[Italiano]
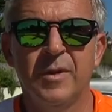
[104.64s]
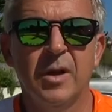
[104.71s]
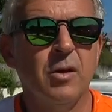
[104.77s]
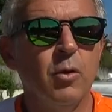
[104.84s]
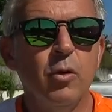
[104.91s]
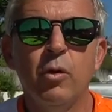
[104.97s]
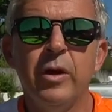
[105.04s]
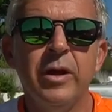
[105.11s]

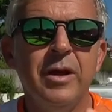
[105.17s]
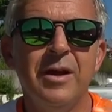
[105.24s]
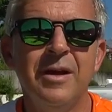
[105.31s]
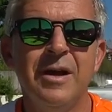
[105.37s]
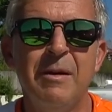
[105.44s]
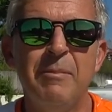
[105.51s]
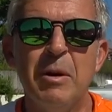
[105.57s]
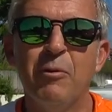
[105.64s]
colori
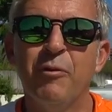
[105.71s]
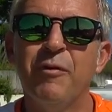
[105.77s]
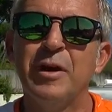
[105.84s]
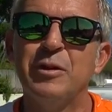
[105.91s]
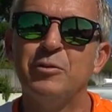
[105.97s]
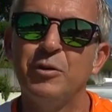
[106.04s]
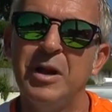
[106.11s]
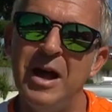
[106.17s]
abbiamo
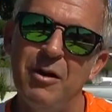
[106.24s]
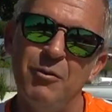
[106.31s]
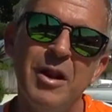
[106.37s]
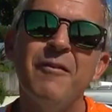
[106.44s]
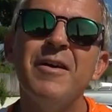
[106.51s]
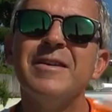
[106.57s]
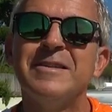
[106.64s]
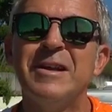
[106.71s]
fatto una, una
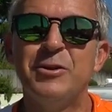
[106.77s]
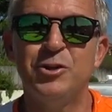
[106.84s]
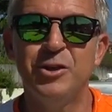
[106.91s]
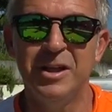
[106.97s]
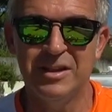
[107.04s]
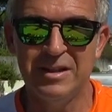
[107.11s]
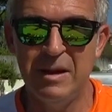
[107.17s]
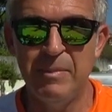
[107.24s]
vasta
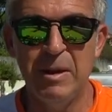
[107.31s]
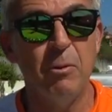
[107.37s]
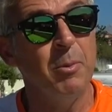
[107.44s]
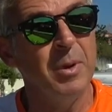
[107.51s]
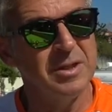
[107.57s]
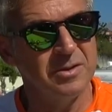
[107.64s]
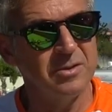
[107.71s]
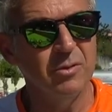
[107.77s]
scelta, abbiamo
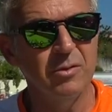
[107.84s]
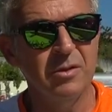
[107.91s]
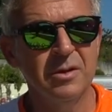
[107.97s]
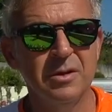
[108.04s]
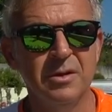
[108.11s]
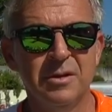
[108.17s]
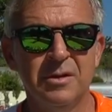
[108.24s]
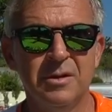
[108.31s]
messo
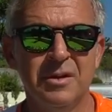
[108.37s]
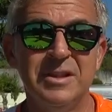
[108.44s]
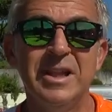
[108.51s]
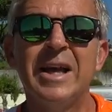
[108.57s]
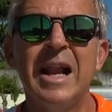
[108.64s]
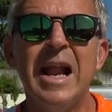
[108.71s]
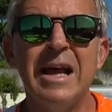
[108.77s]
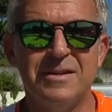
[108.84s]
dei
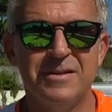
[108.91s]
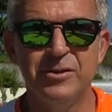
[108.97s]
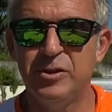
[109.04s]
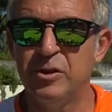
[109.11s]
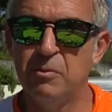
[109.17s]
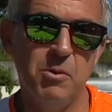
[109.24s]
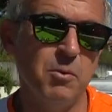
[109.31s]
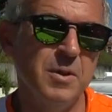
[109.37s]
classici
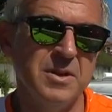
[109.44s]
come può